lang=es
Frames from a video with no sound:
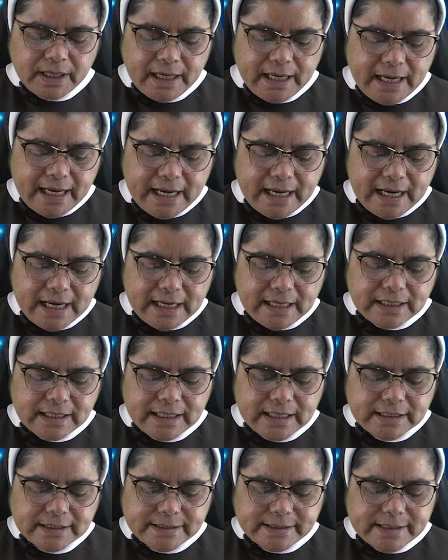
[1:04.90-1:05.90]
Él
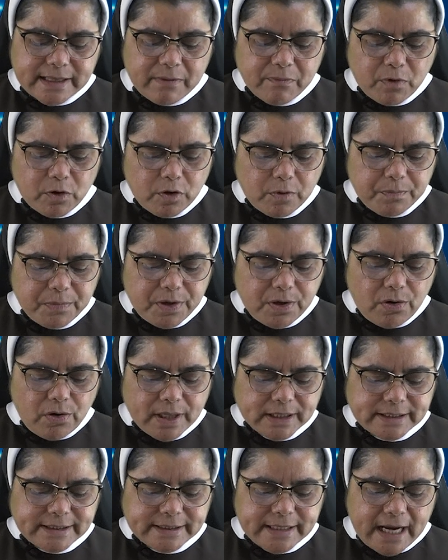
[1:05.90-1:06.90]
se volvió
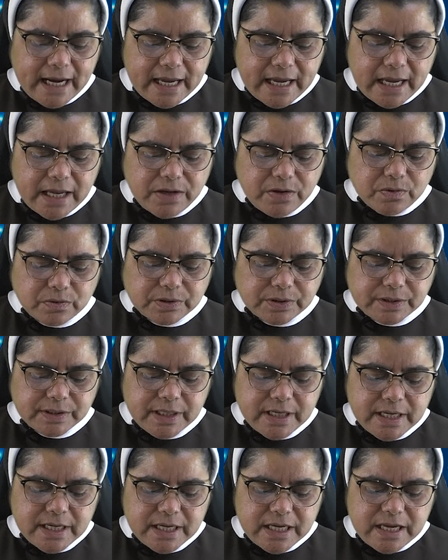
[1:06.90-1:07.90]
hacia ellos
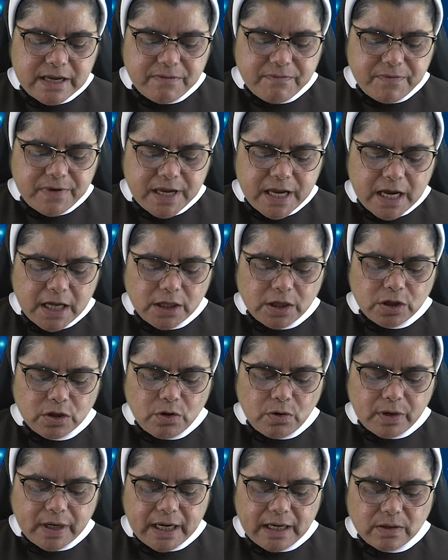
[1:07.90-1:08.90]
y
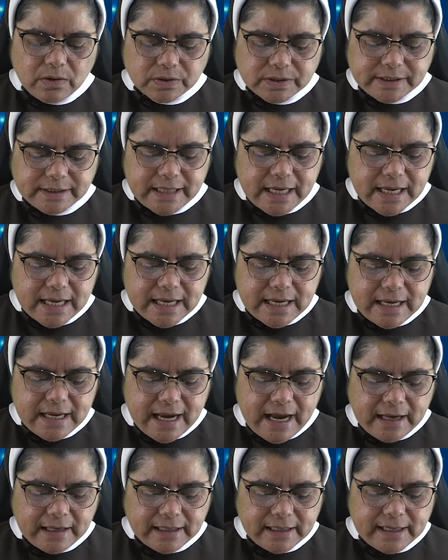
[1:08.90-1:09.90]
viendo que los
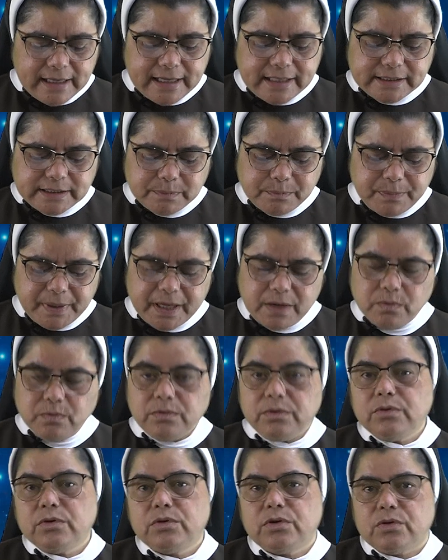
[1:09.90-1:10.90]
seguían, les
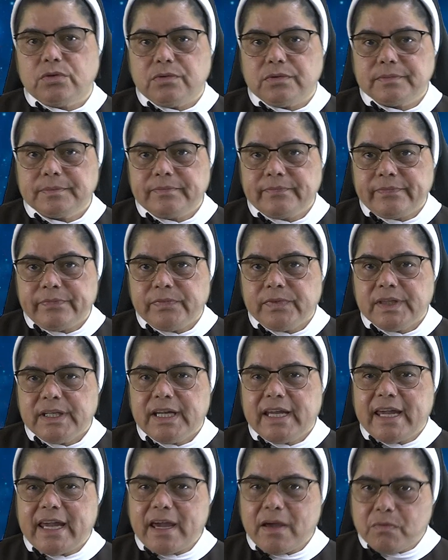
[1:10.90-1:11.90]
preguntó,
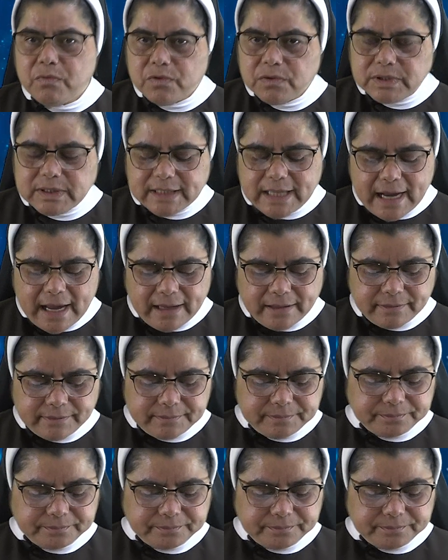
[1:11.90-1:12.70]
¿qué buscan?